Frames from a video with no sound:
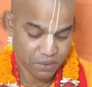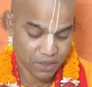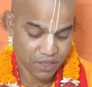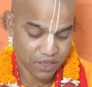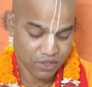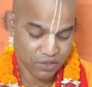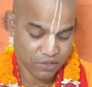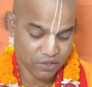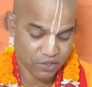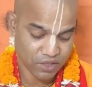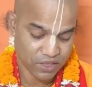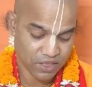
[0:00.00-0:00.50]

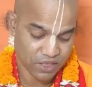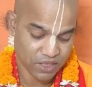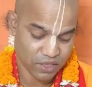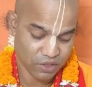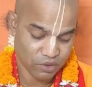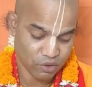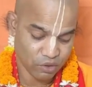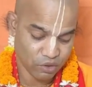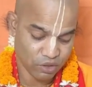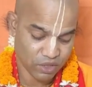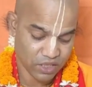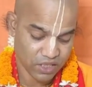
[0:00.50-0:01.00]

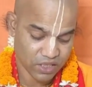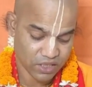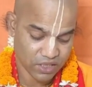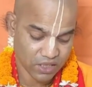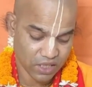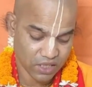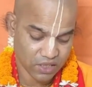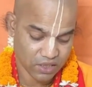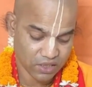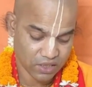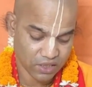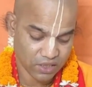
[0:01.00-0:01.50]
বৃক্ষদের
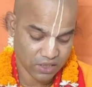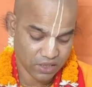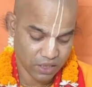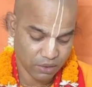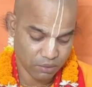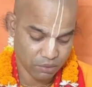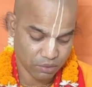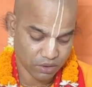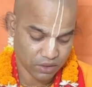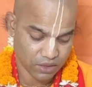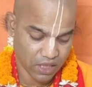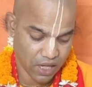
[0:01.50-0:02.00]
অধিষ্ঠাত্রী
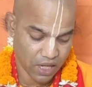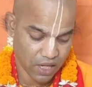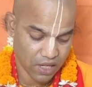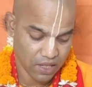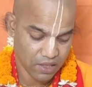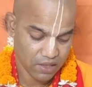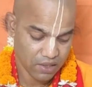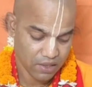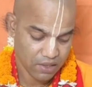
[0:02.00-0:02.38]
দেবতা